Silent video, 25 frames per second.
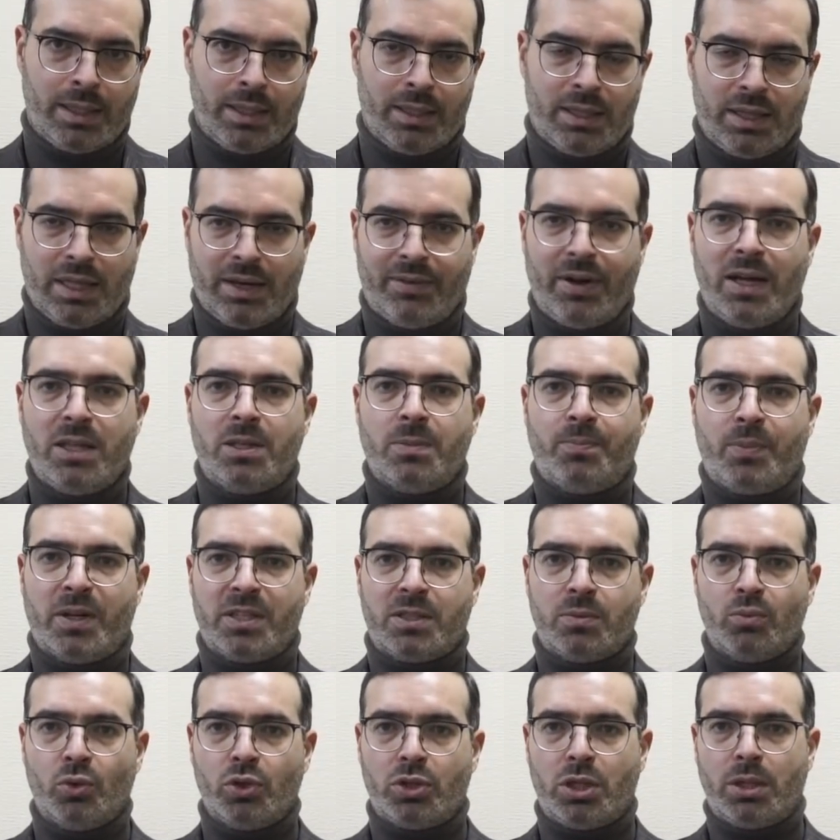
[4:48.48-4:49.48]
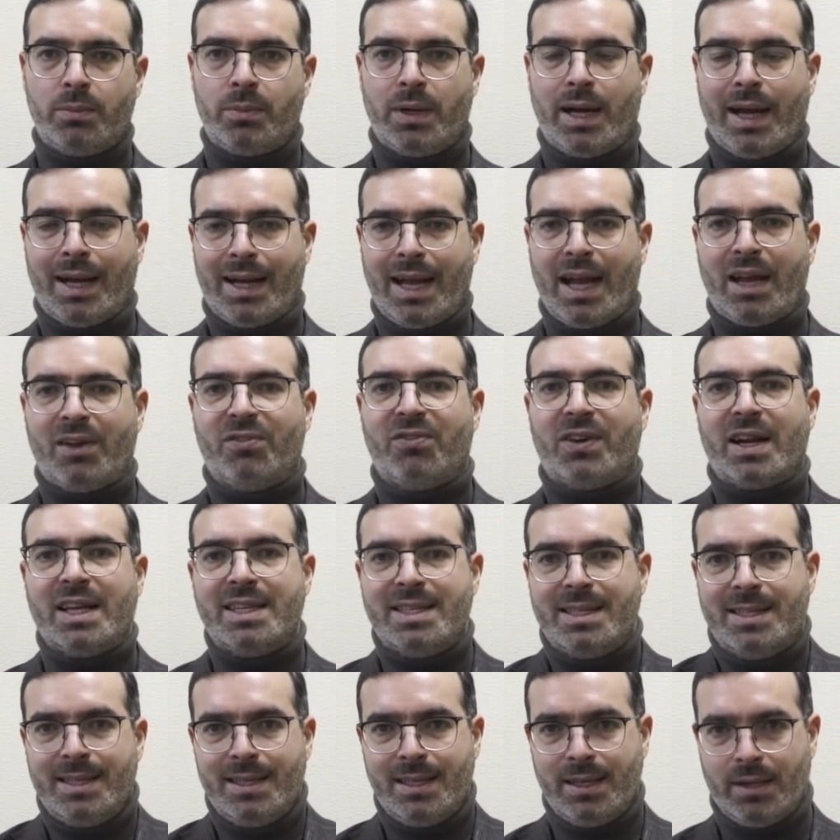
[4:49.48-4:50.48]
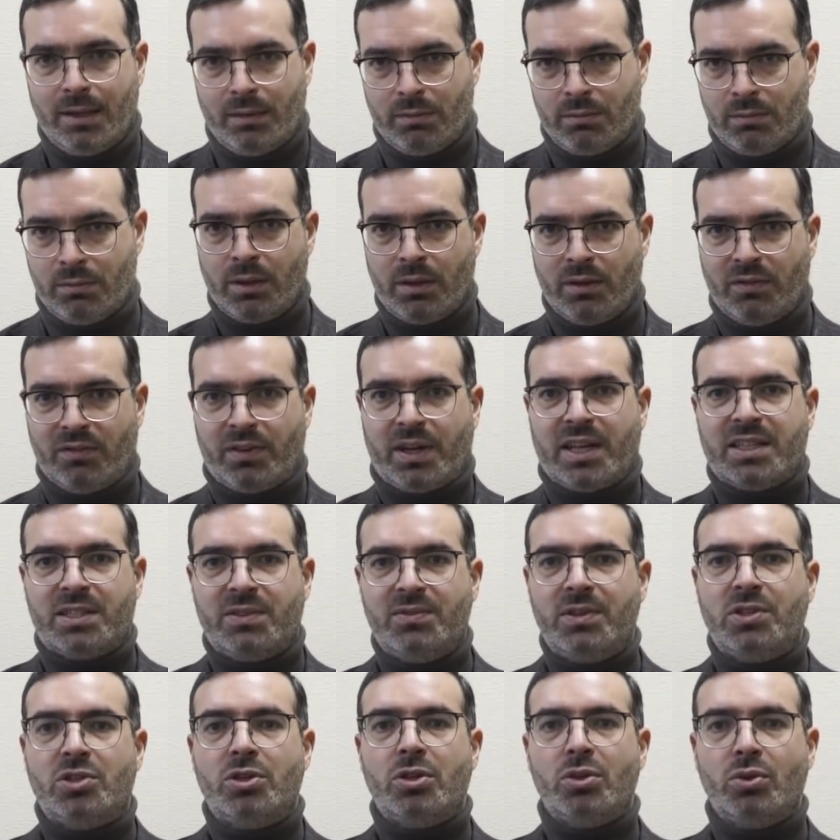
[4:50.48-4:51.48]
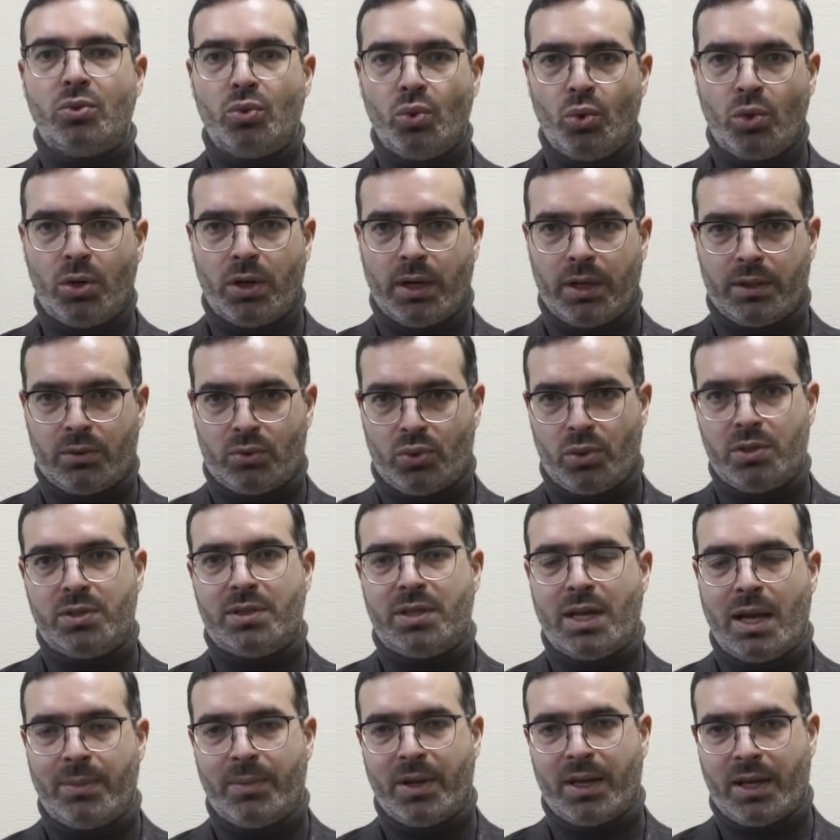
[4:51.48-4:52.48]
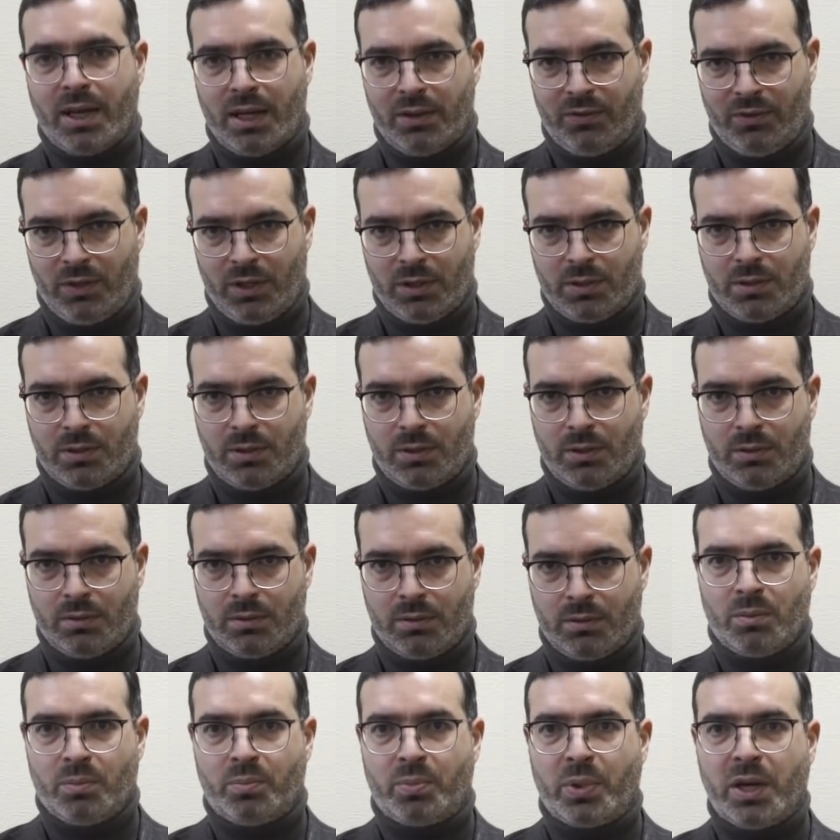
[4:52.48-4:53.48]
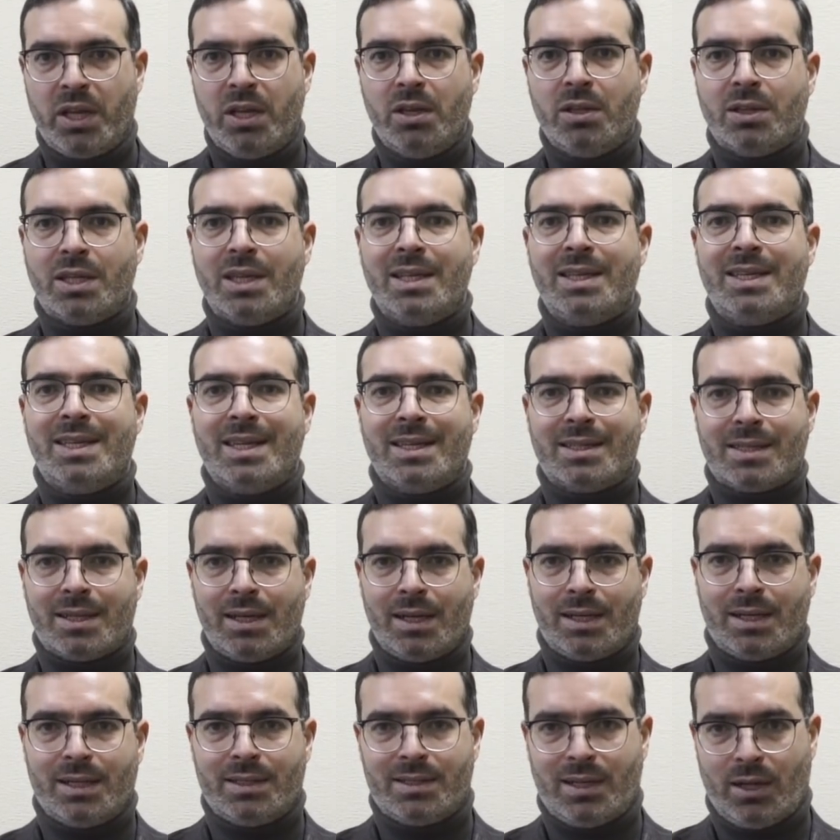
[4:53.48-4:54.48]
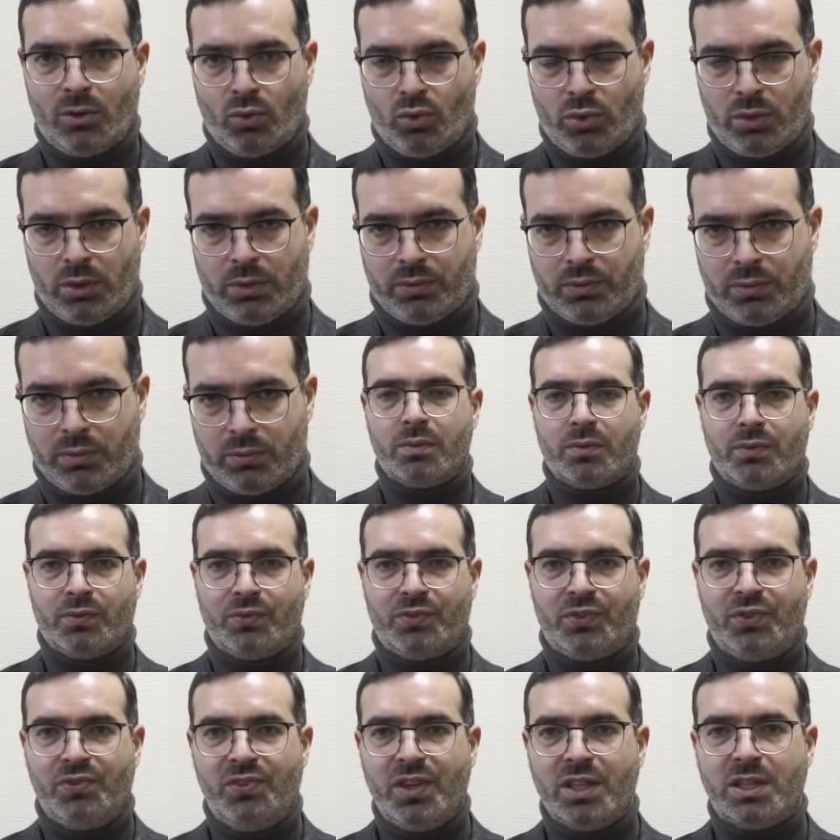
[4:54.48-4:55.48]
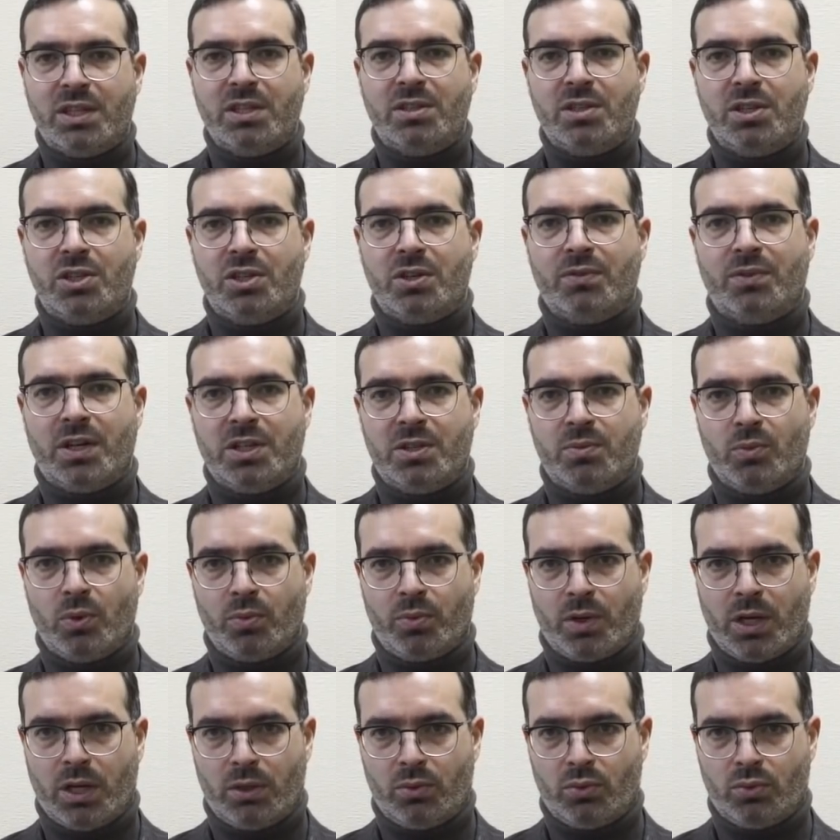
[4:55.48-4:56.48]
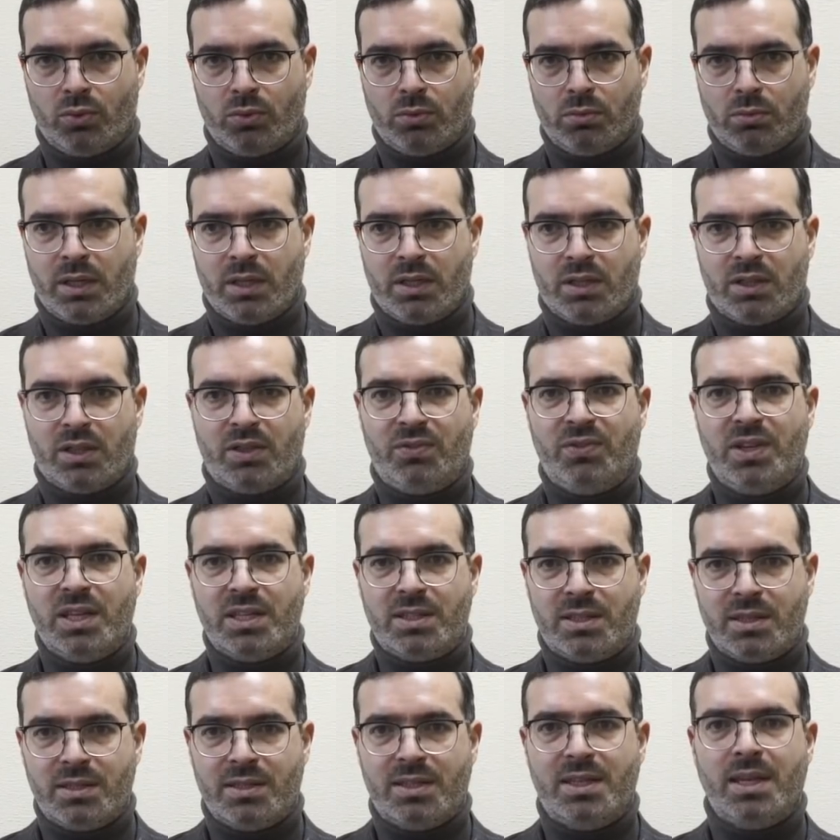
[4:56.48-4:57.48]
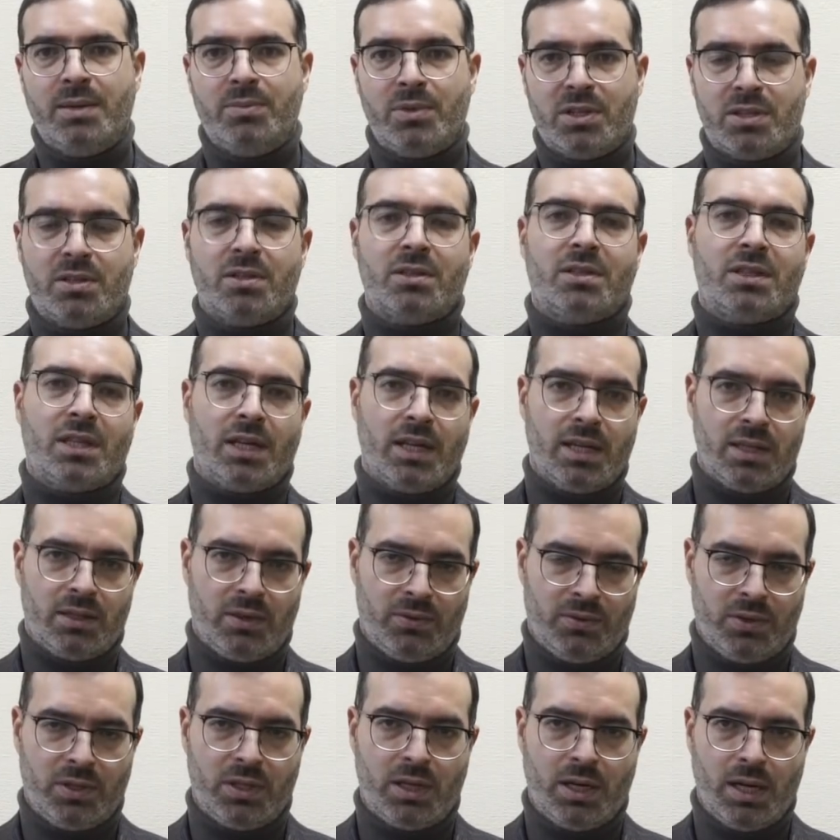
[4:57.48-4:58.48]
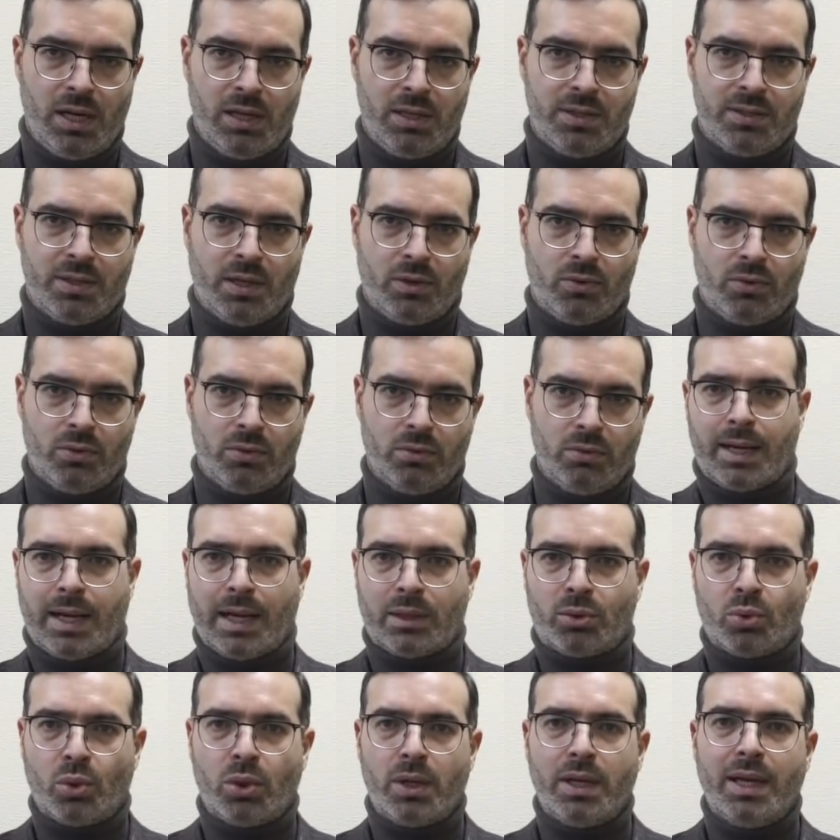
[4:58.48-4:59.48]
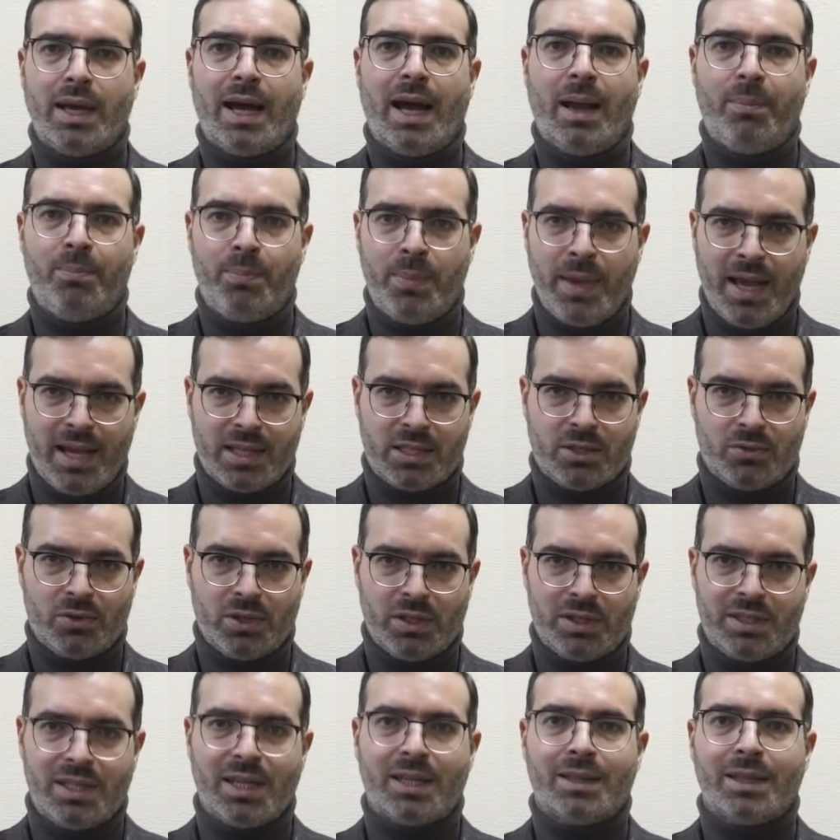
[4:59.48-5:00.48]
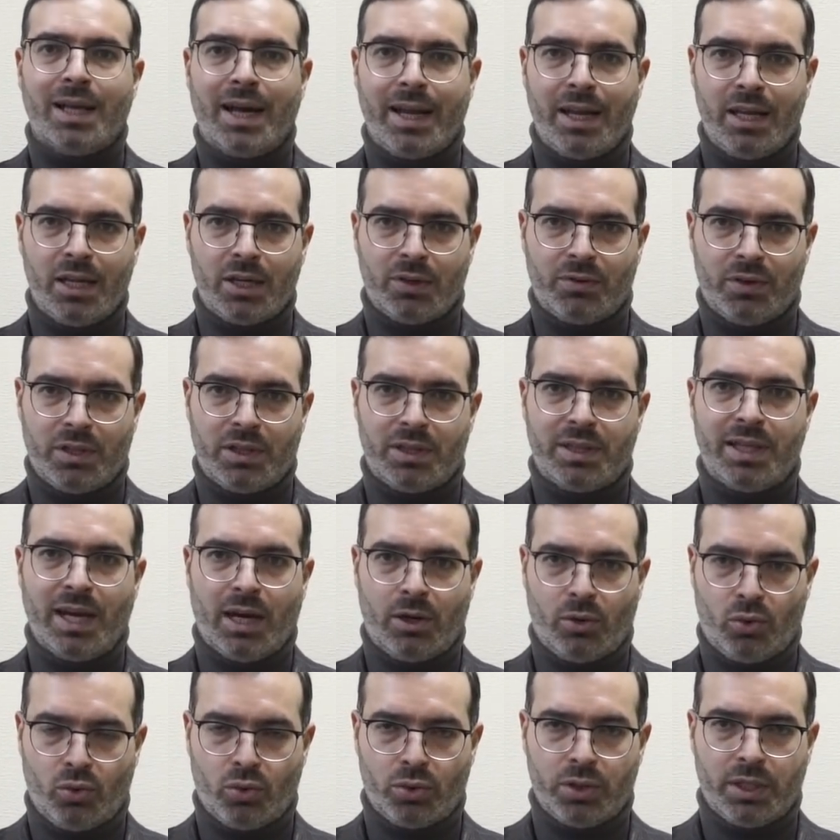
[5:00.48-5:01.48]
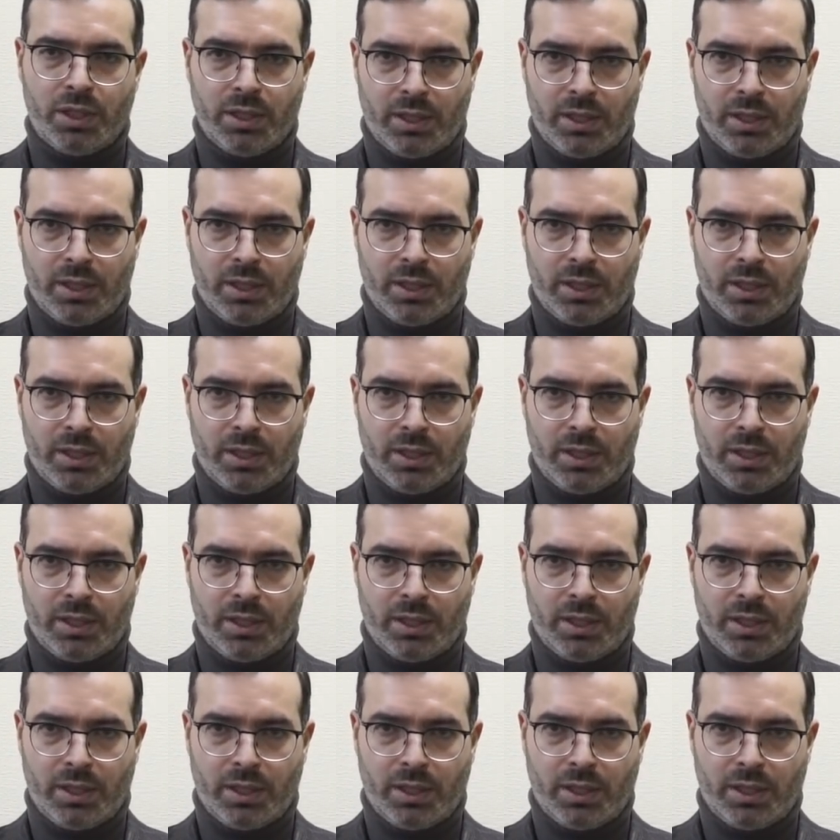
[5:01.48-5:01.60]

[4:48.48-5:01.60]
Давайте посмотрим, а как в России. В развитии духа той самой конвенции принято несколько законов. В 2008 году 273 федеральный закон, который обязывает декларировать доходы и